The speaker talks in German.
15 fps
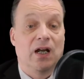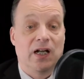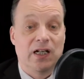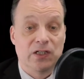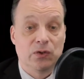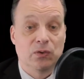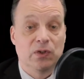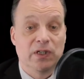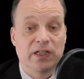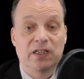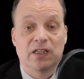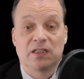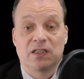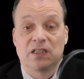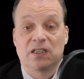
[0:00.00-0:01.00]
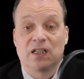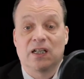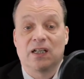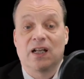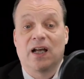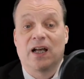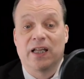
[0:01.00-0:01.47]
Also legte er sich
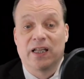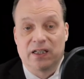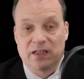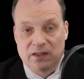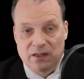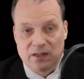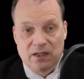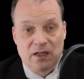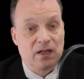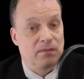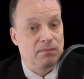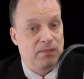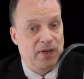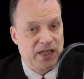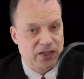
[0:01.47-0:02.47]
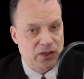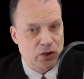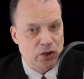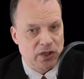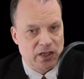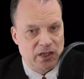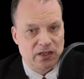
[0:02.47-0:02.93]
seinen eigenen,
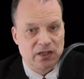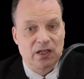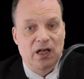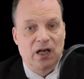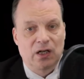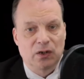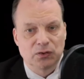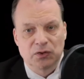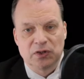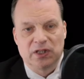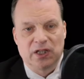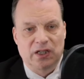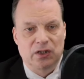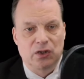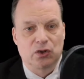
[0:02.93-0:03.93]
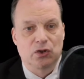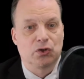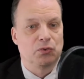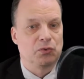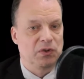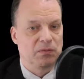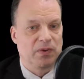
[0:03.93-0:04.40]
maßgeschneiderten autodidaktischen
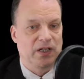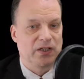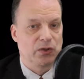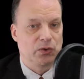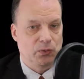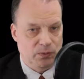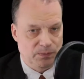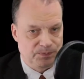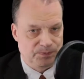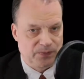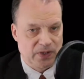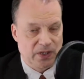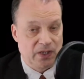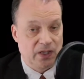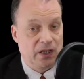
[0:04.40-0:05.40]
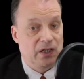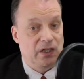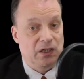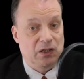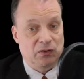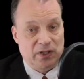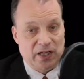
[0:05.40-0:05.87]
Studienplan zu,
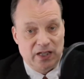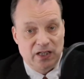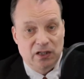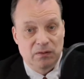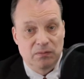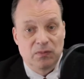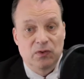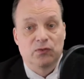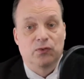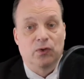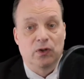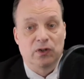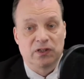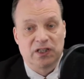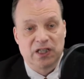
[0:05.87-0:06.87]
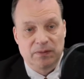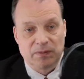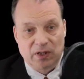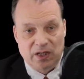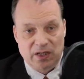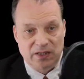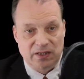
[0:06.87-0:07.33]
der unter anderem folgende
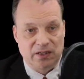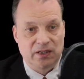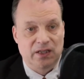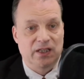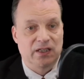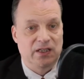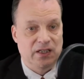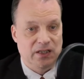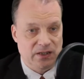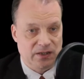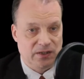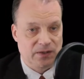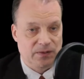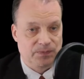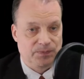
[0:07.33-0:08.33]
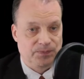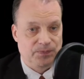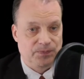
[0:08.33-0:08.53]
Themenkreise enthielt: